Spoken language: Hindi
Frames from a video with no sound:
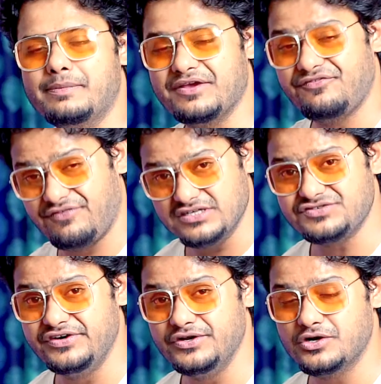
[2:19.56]
आपके फर्स्ट
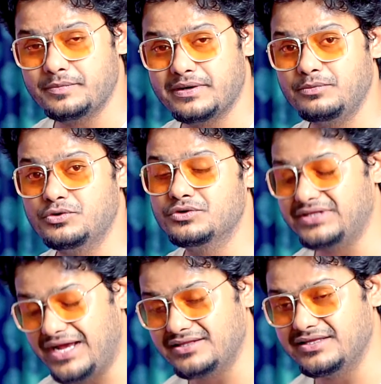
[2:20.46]
वीडियो के ऊपर आप लोगों को
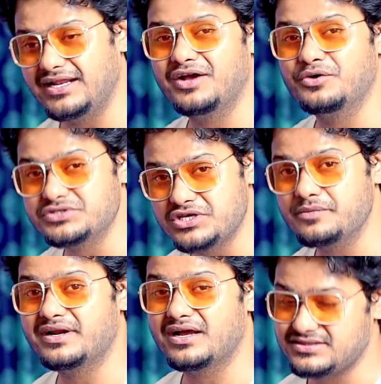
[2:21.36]
ध्यान देना है उसके
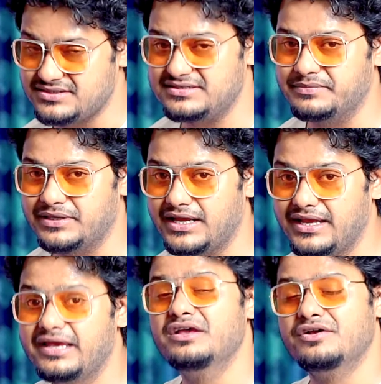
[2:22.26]
ऊपर अच्छे से बनाइए